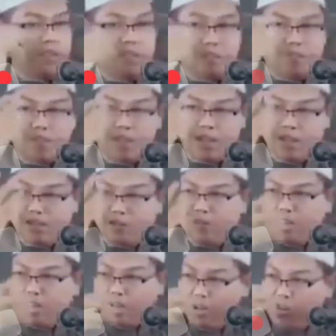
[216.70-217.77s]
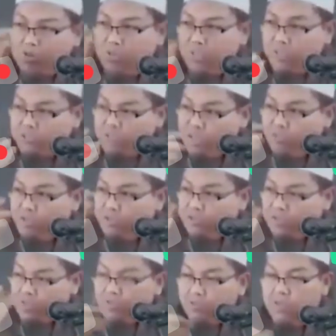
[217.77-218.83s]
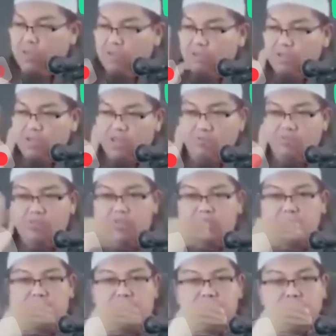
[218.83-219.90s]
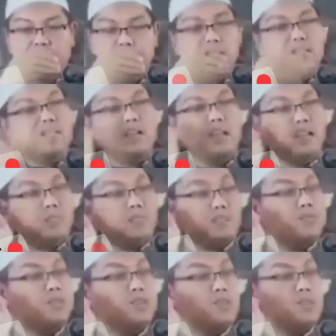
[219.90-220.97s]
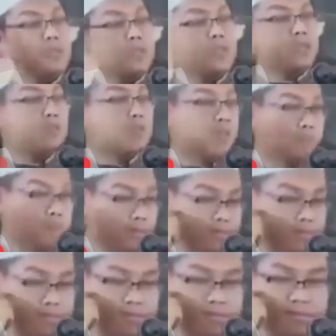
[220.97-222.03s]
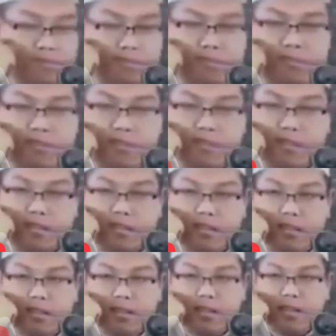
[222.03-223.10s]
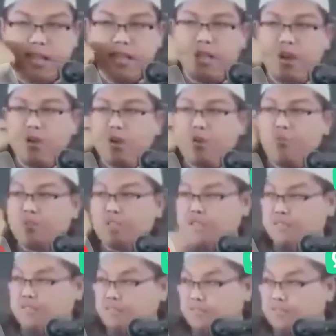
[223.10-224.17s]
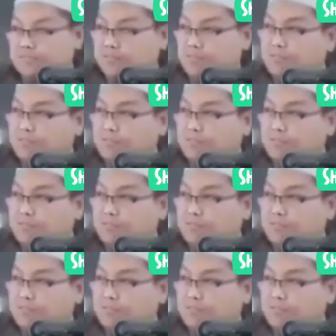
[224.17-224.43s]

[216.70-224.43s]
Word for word: Padahal dia mendengung-dengungkan harus madhab syafi'i, madhab syafi'i. Begitu masalah musik, dia tinggalkan madhab syafi'i. Enggak tahu kenapa. Ini hukum musik.